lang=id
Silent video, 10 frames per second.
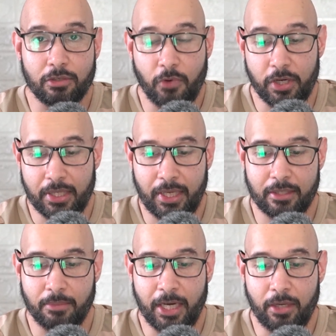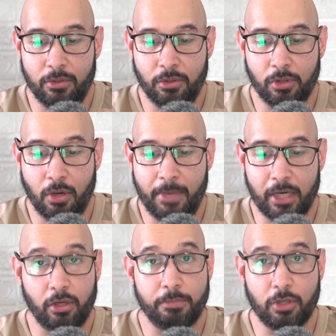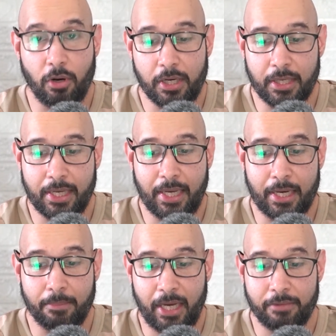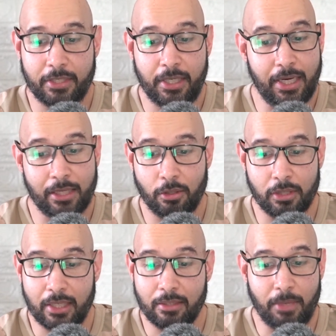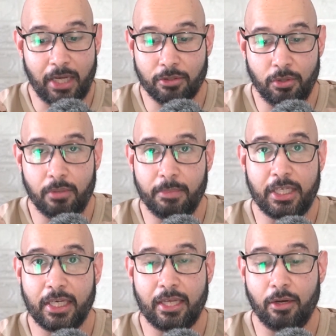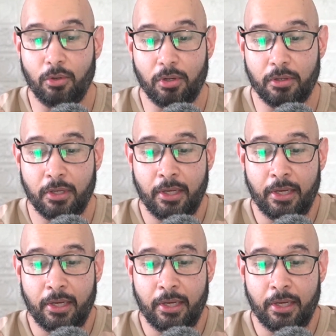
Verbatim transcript: Fortes sebagai ujung tombak top scorer dari Arema FC dengan total 11 gol, mencetak gol